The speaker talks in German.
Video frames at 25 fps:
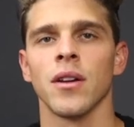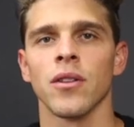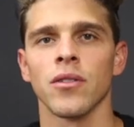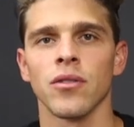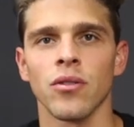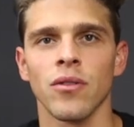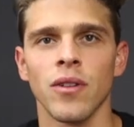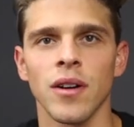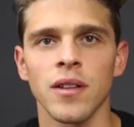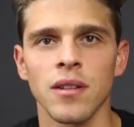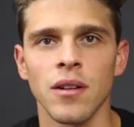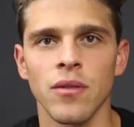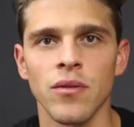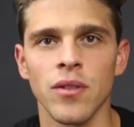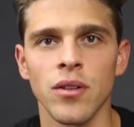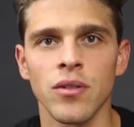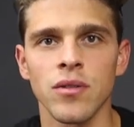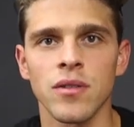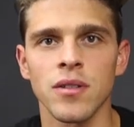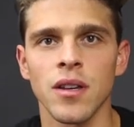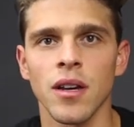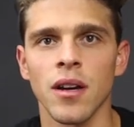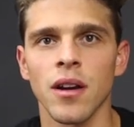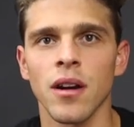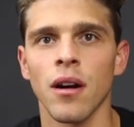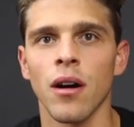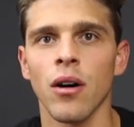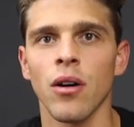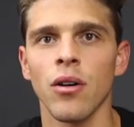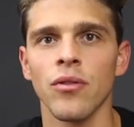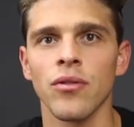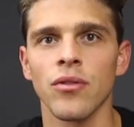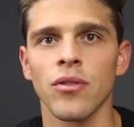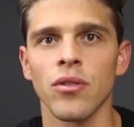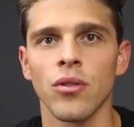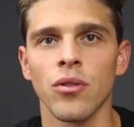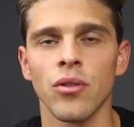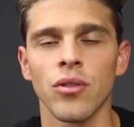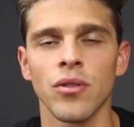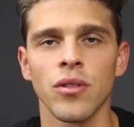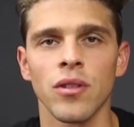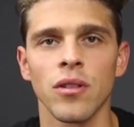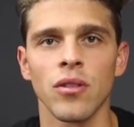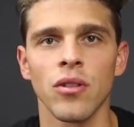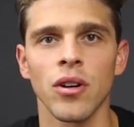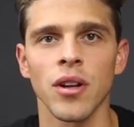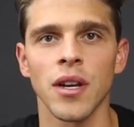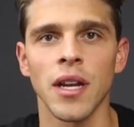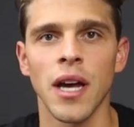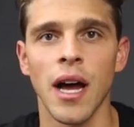So was haben wir uns gekauft und
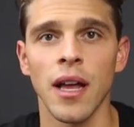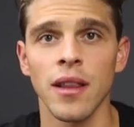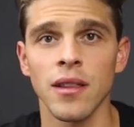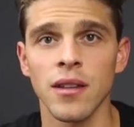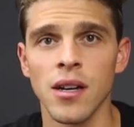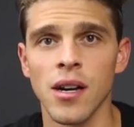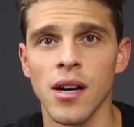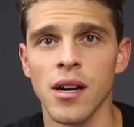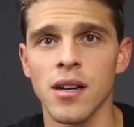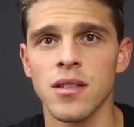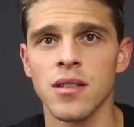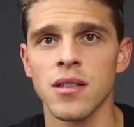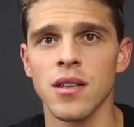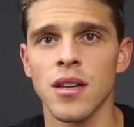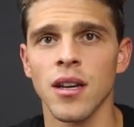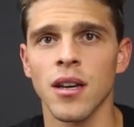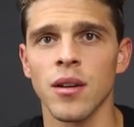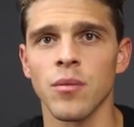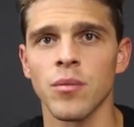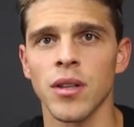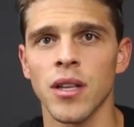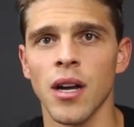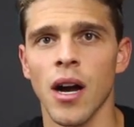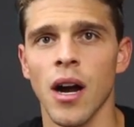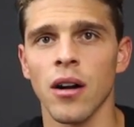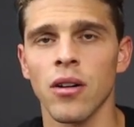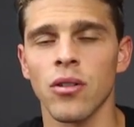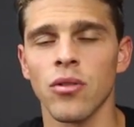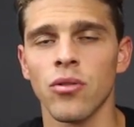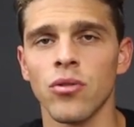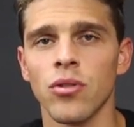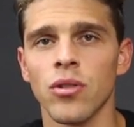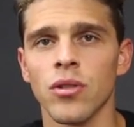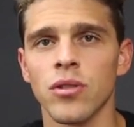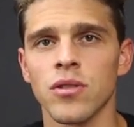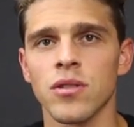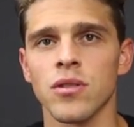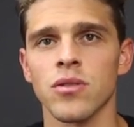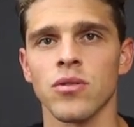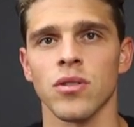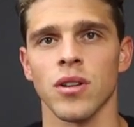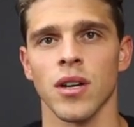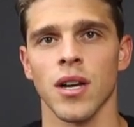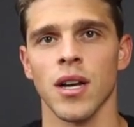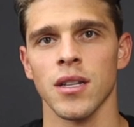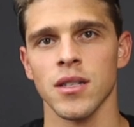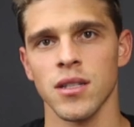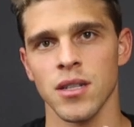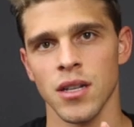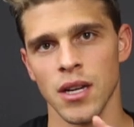noch eine Handkreissäge mit Akku, das ist so
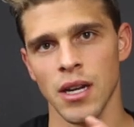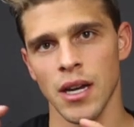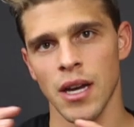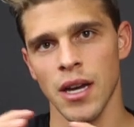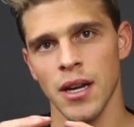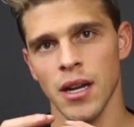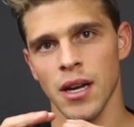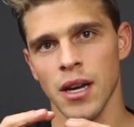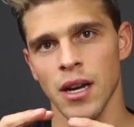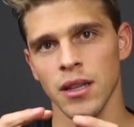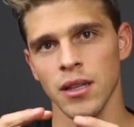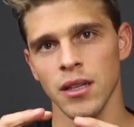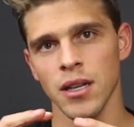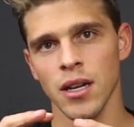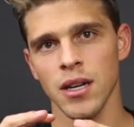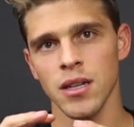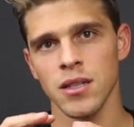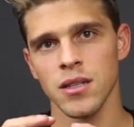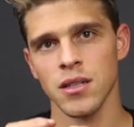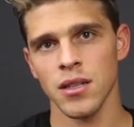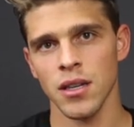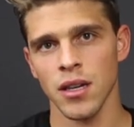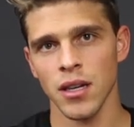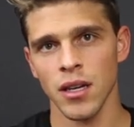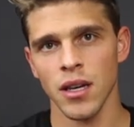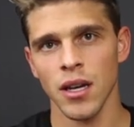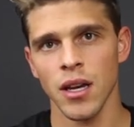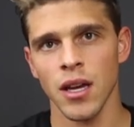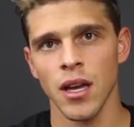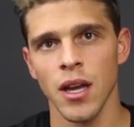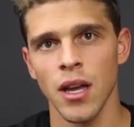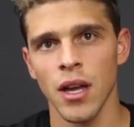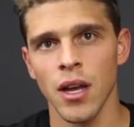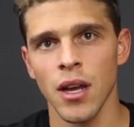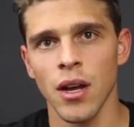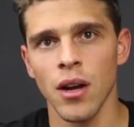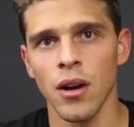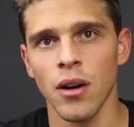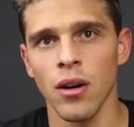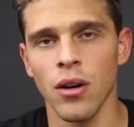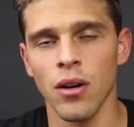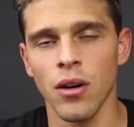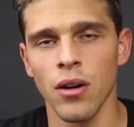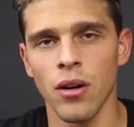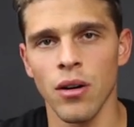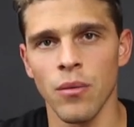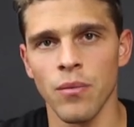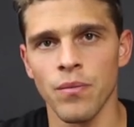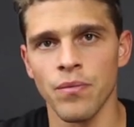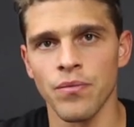eine ganz kleine Handkreissäge.
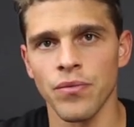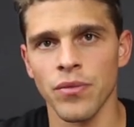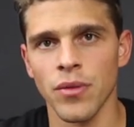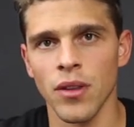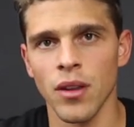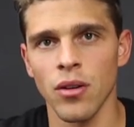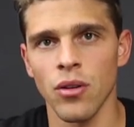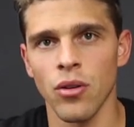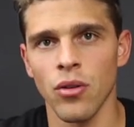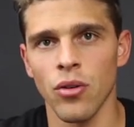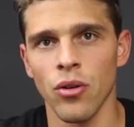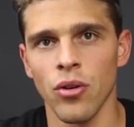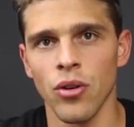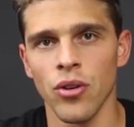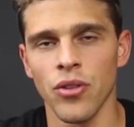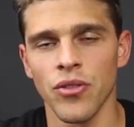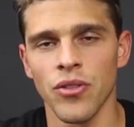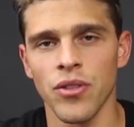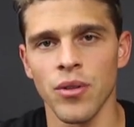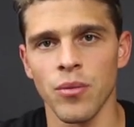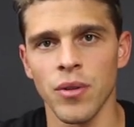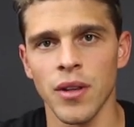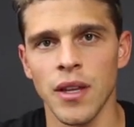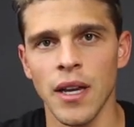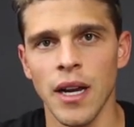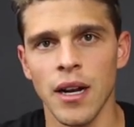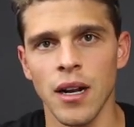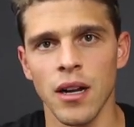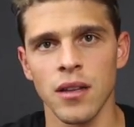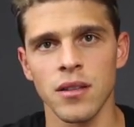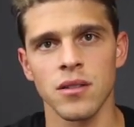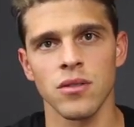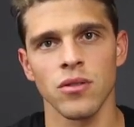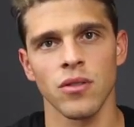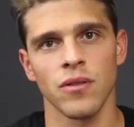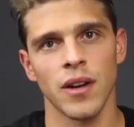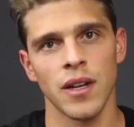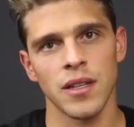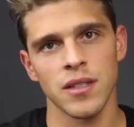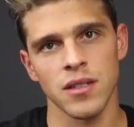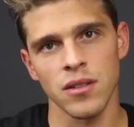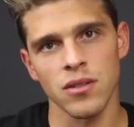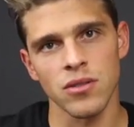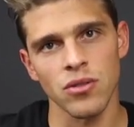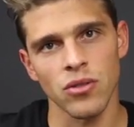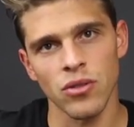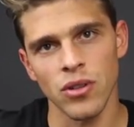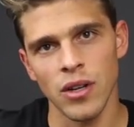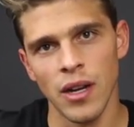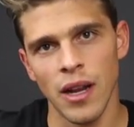Ähm, und mit der kannst du quasi
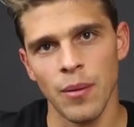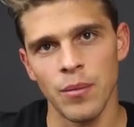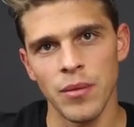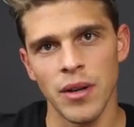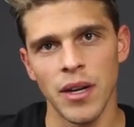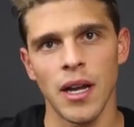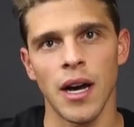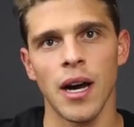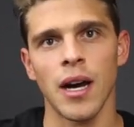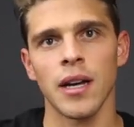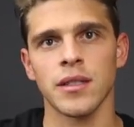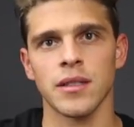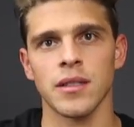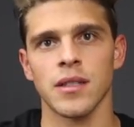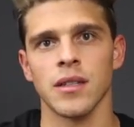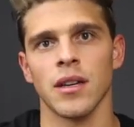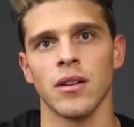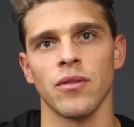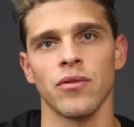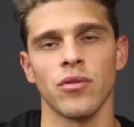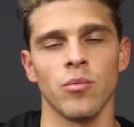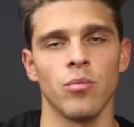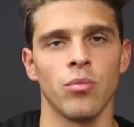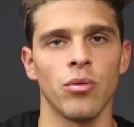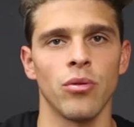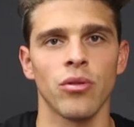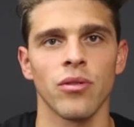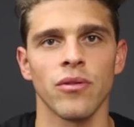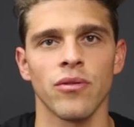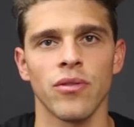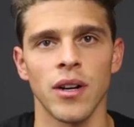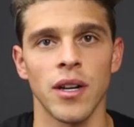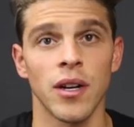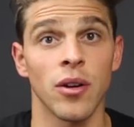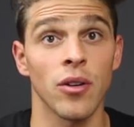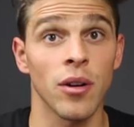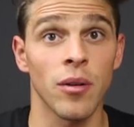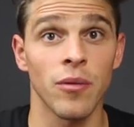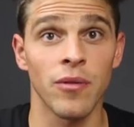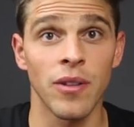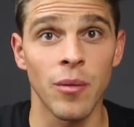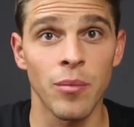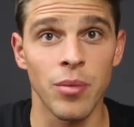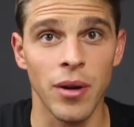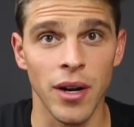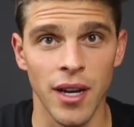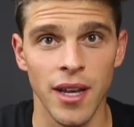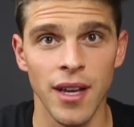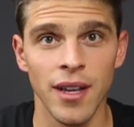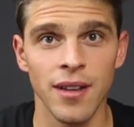so Laminat sägen, vom Boden verlegen oder wie
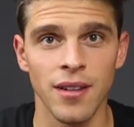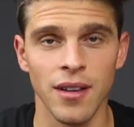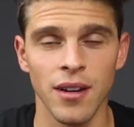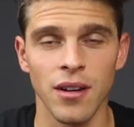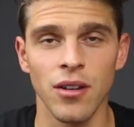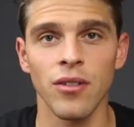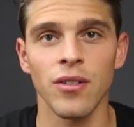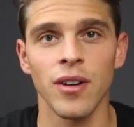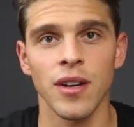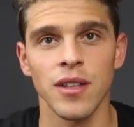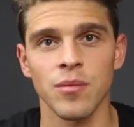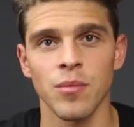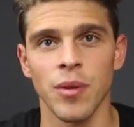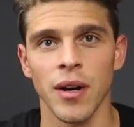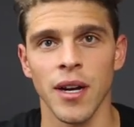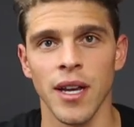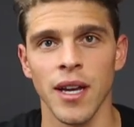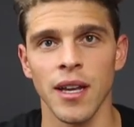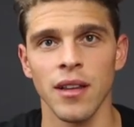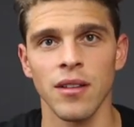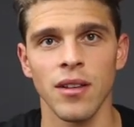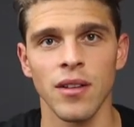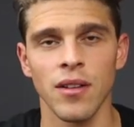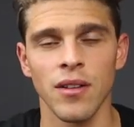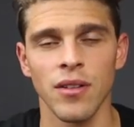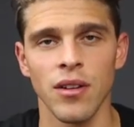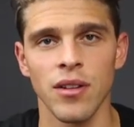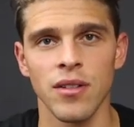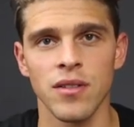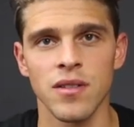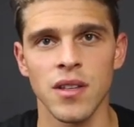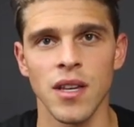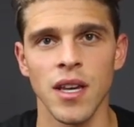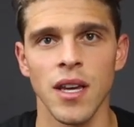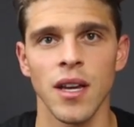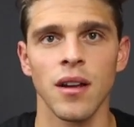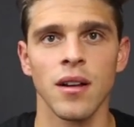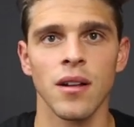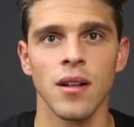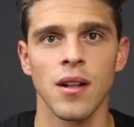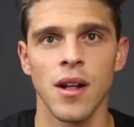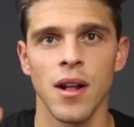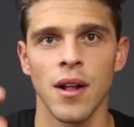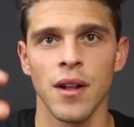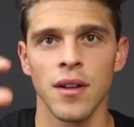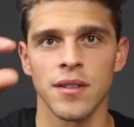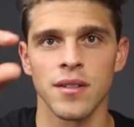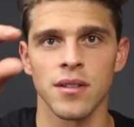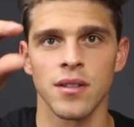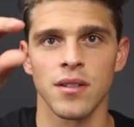ein Parkett, genau was, Parkett äh, sägen.
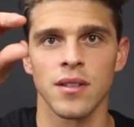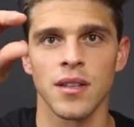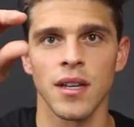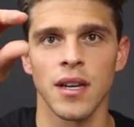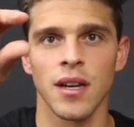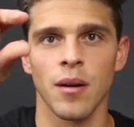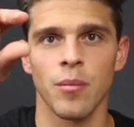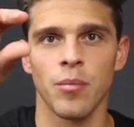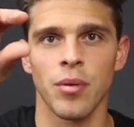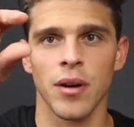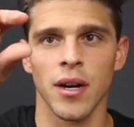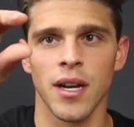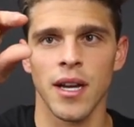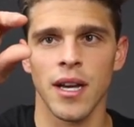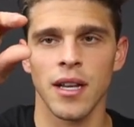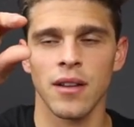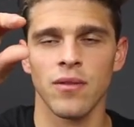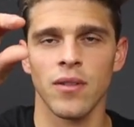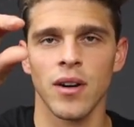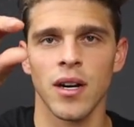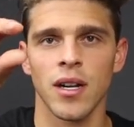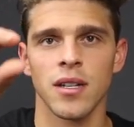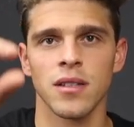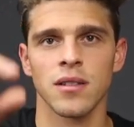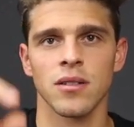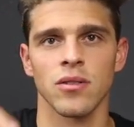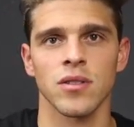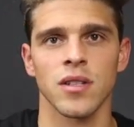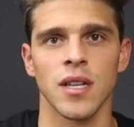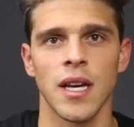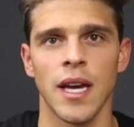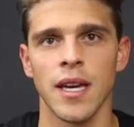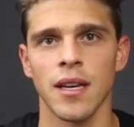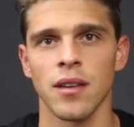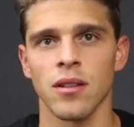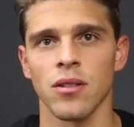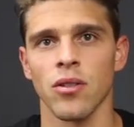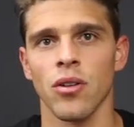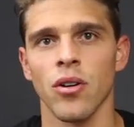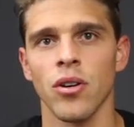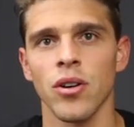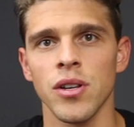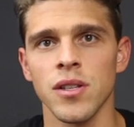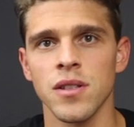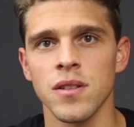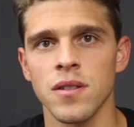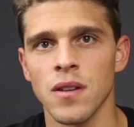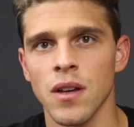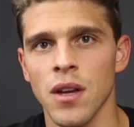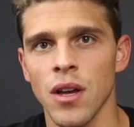So dicker Parkett war das aus
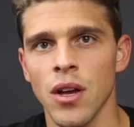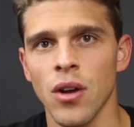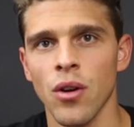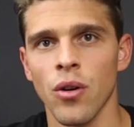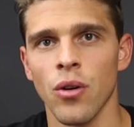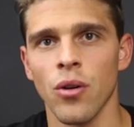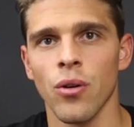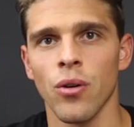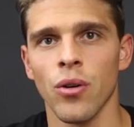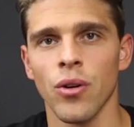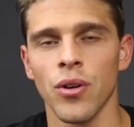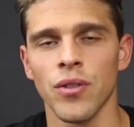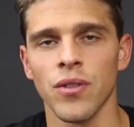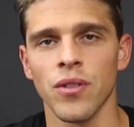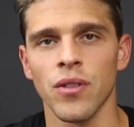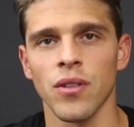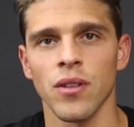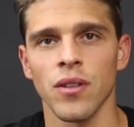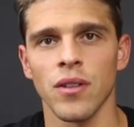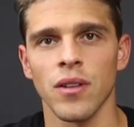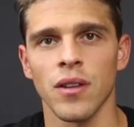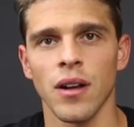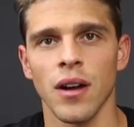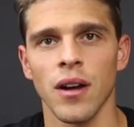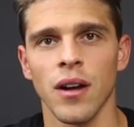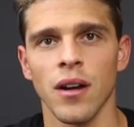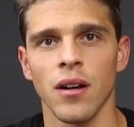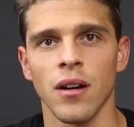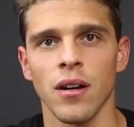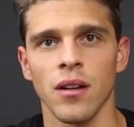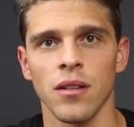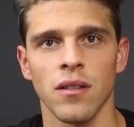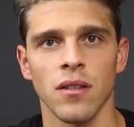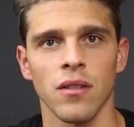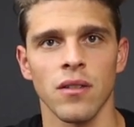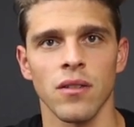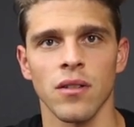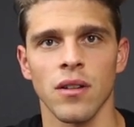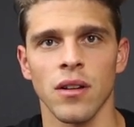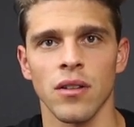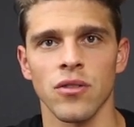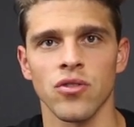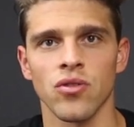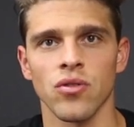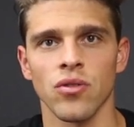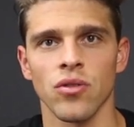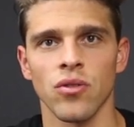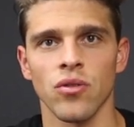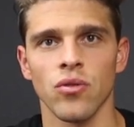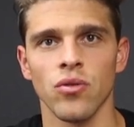Echtholz und äh, da hat das ganz
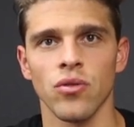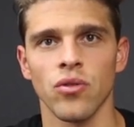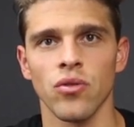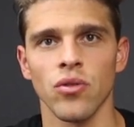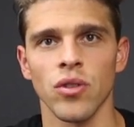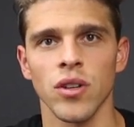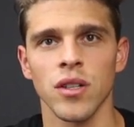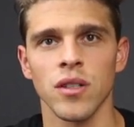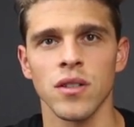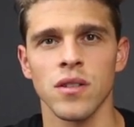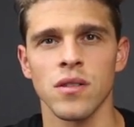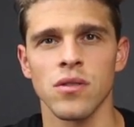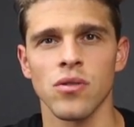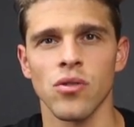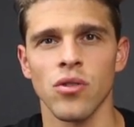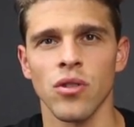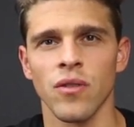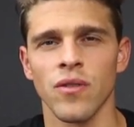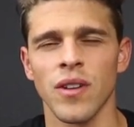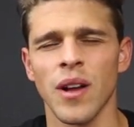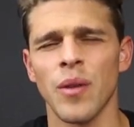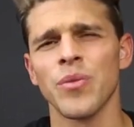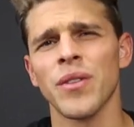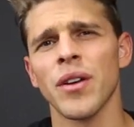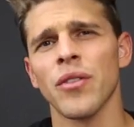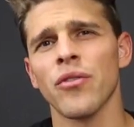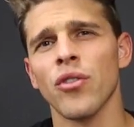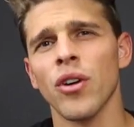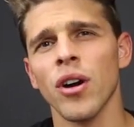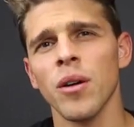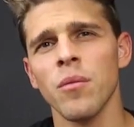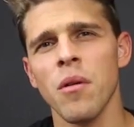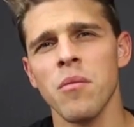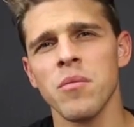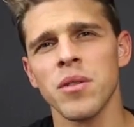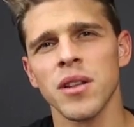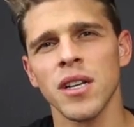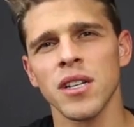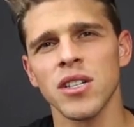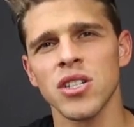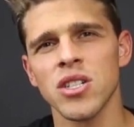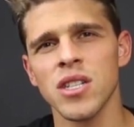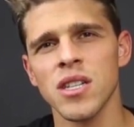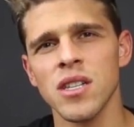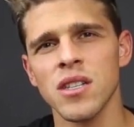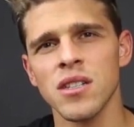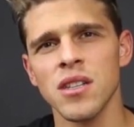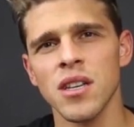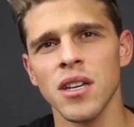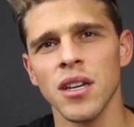schön gut durchgezogen. Wir haben davor immer mit der
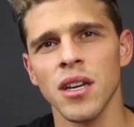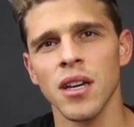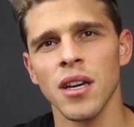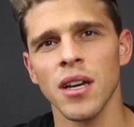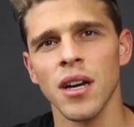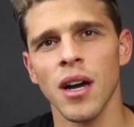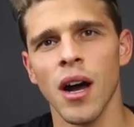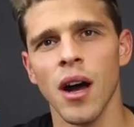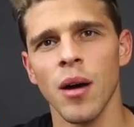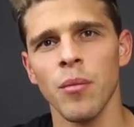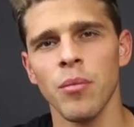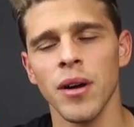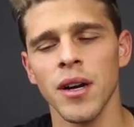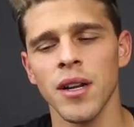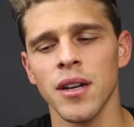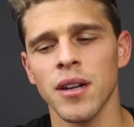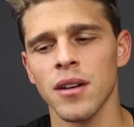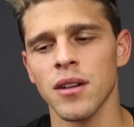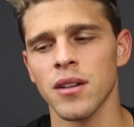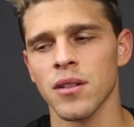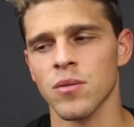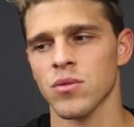Stichsäge gearbeitet.